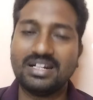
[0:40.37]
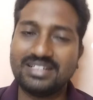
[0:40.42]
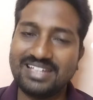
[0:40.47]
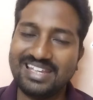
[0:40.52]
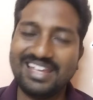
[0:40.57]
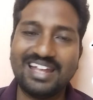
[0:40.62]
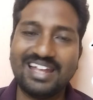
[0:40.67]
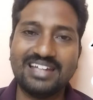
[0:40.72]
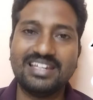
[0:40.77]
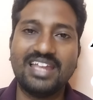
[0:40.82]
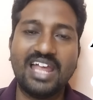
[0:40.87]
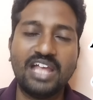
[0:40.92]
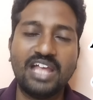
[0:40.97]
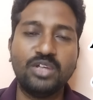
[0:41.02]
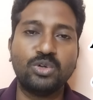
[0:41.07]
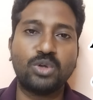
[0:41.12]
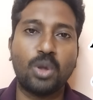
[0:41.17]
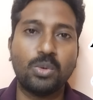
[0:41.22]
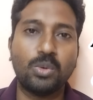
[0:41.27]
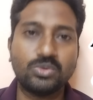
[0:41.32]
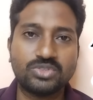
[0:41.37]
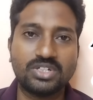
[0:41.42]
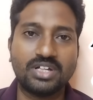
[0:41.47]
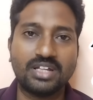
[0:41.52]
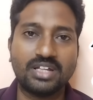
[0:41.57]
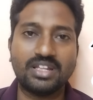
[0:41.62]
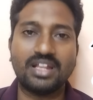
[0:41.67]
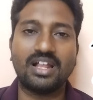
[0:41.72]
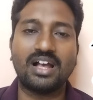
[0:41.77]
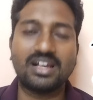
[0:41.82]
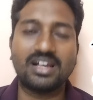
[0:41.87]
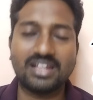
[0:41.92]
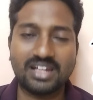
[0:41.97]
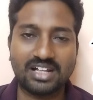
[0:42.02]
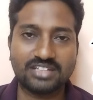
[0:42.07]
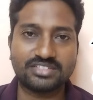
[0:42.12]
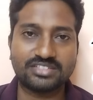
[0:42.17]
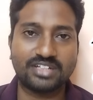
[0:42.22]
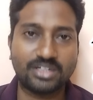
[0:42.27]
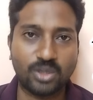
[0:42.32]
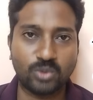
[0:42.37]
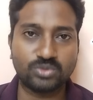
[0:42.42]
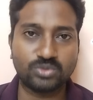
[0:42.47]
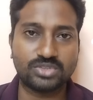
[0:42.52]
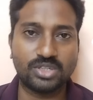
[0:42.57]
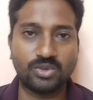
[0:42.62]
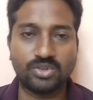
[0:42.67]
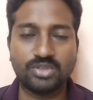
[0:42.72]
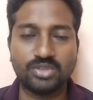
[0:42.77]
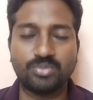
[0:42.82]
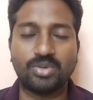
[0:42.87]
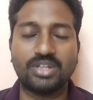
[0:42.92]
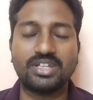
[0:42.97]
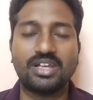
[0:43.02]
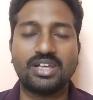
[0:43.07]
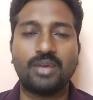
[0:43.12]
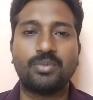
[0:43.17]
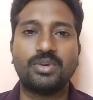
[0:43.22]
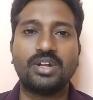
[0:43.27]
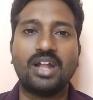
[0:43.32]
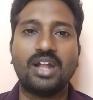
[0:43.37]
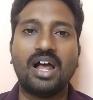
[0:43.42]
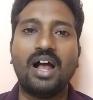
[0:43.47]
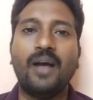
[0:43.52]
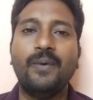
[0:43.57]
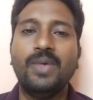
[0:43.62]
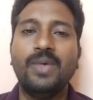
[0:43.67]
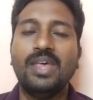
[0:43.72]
டிஎன்ஏயு கவுன்சிலிங் அதாவது அக்ரிகல்ச்சர் கவுன்சிலிங் வந்து பார்த்திங்க அப்படின்னா